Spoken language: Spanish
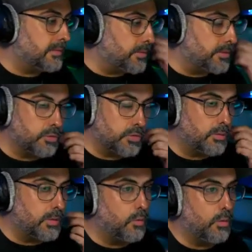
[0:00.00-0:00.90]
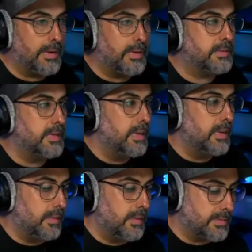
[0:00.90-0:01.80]
Te pones tus auriculares
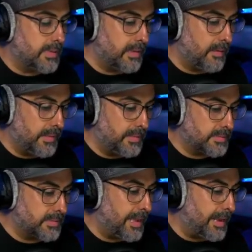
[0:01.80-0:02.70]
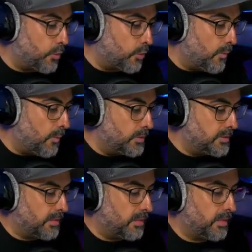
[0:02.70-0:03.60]
y desde ahí emites. Era algo como muy
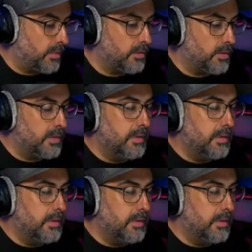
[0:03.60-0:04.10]
sencillo.